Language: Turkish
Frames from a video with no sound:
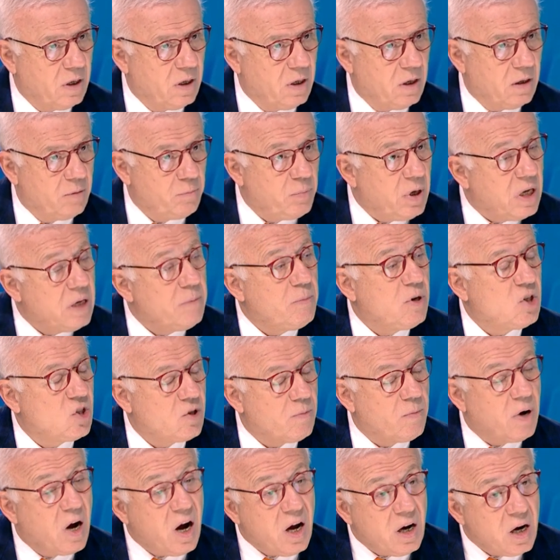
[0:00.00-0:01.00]
Benim eşim
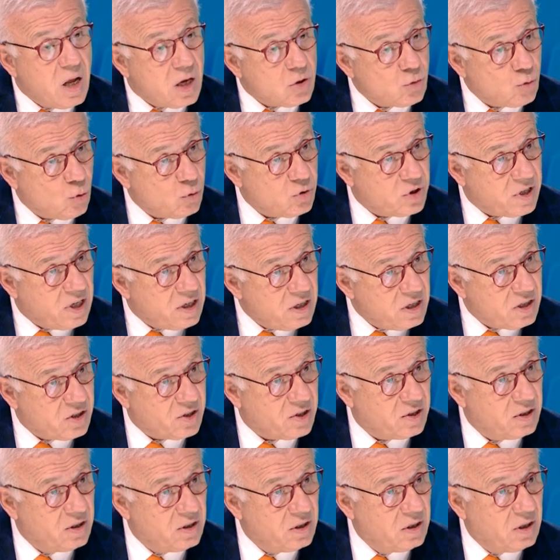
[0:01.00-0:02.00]
hala
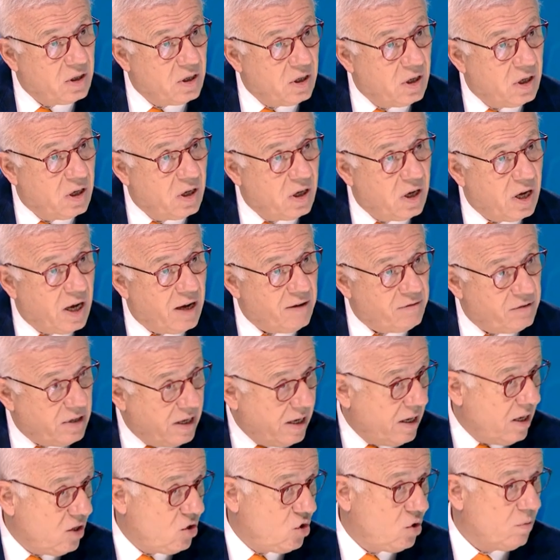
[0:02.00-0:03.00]
sosyalist.
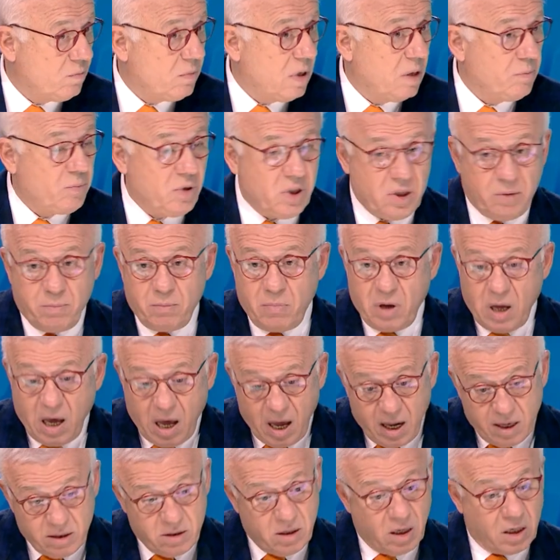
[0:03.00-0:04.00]
Evde eşimle bizim
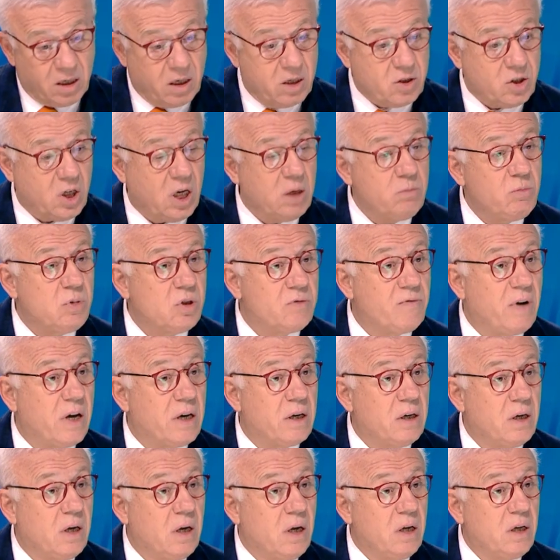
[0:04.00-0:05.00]
her dakika şeyimiz var.
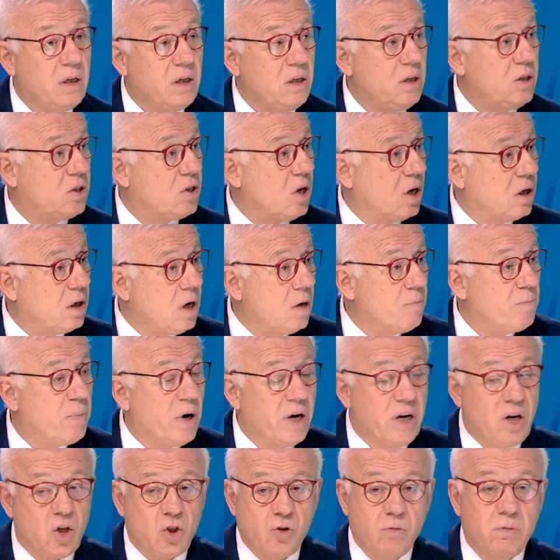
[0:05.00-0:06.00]
Instagram
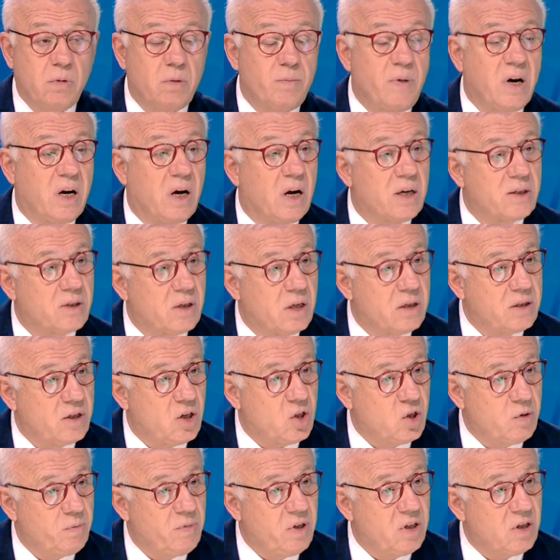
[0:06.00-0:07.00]
paylaşımına bakarsanız
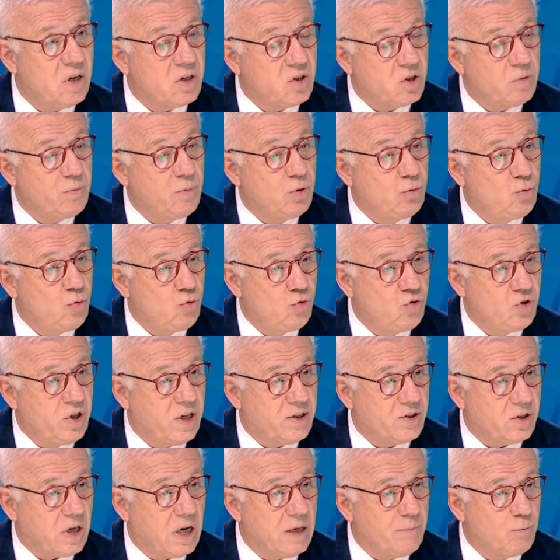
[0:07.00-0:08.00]
eşimin nasıl bir düşünceye
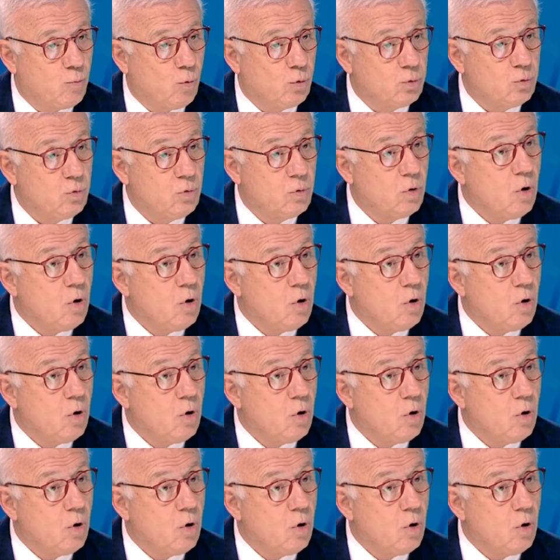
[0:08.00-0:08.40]
sahip olduğunu